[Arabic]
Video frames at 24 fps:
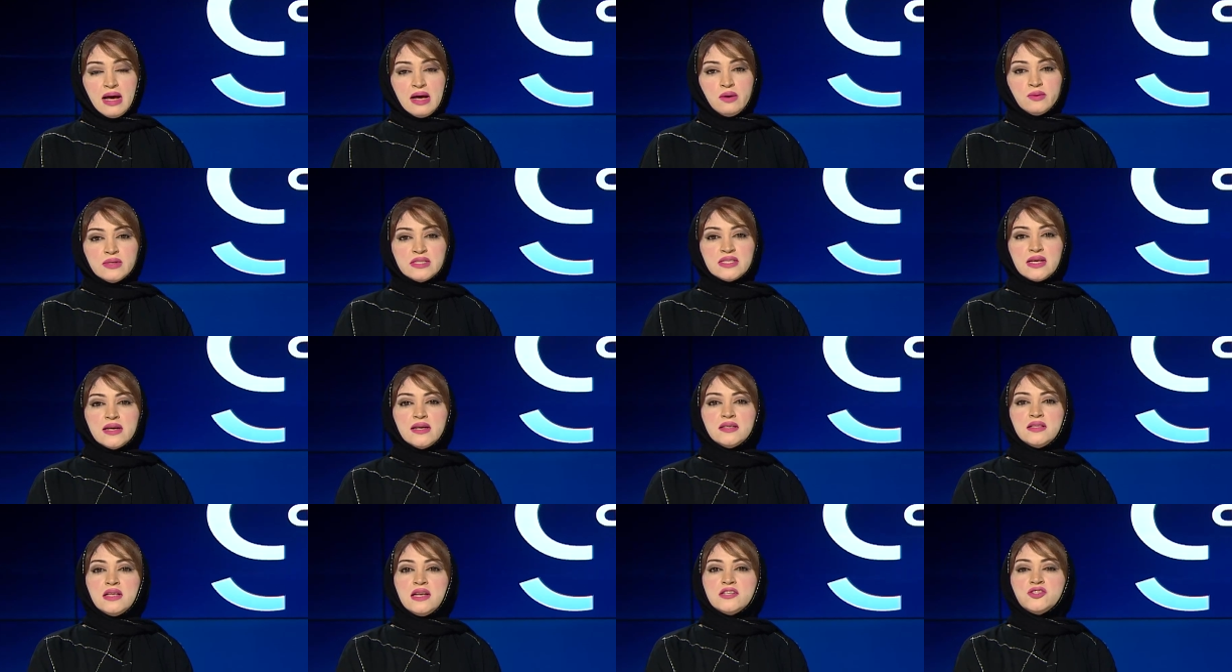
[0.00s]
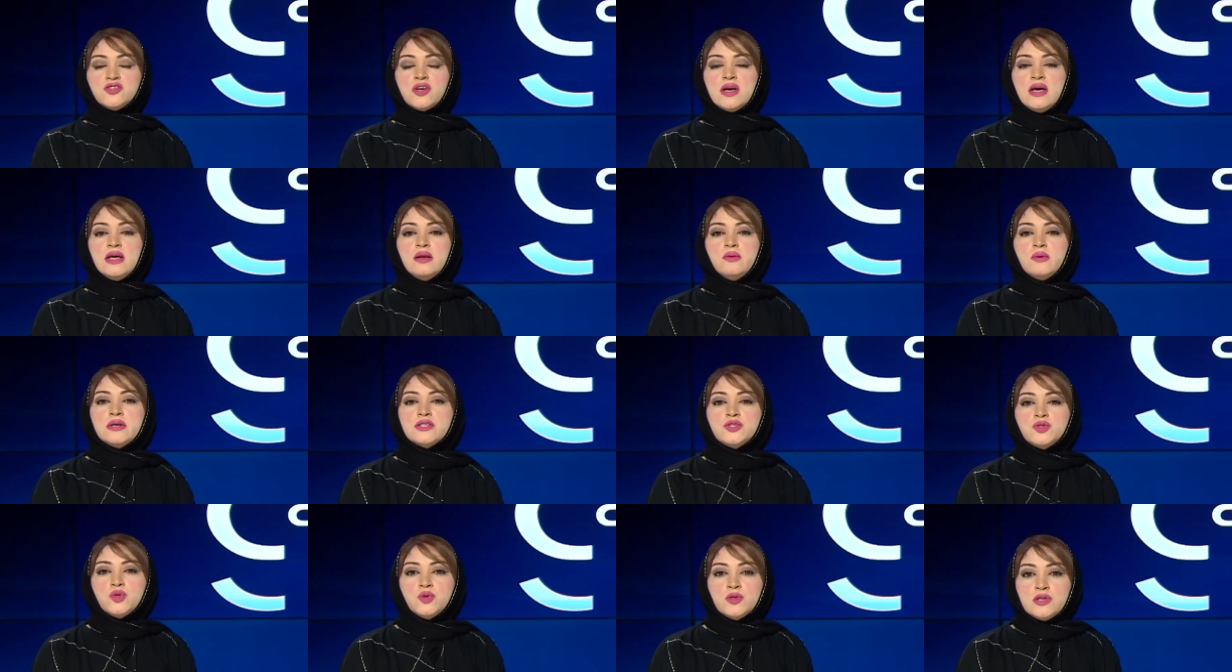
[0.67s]
مع وزارة الأشغال
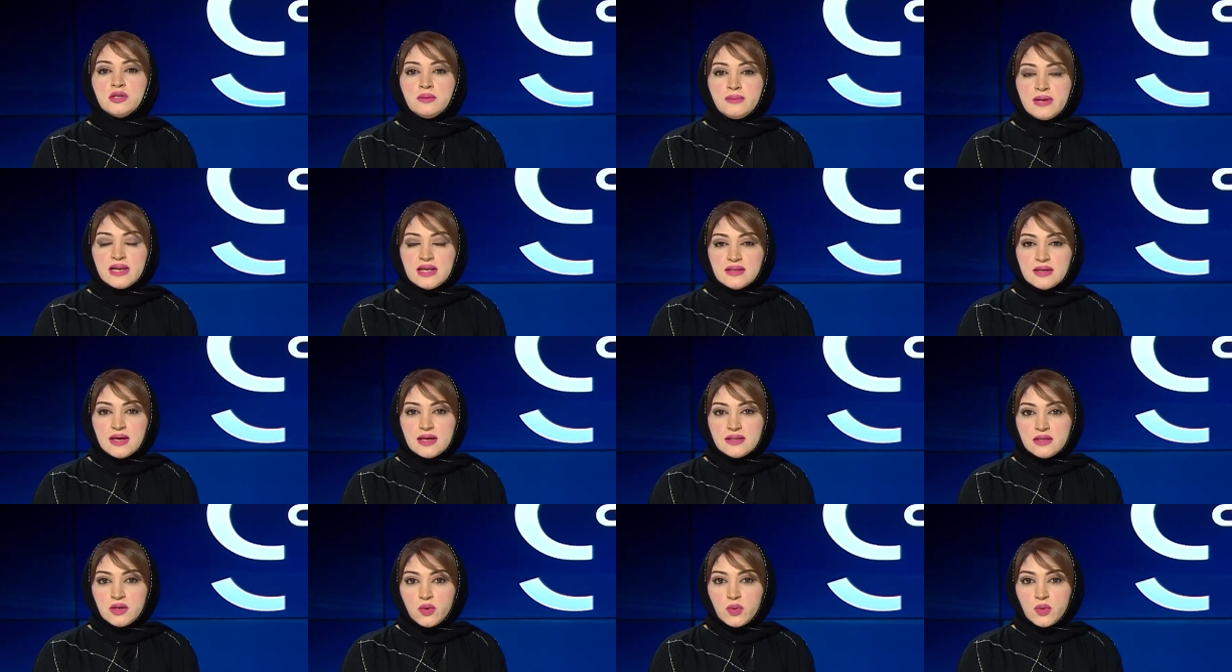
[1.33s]
وشؤون البلدية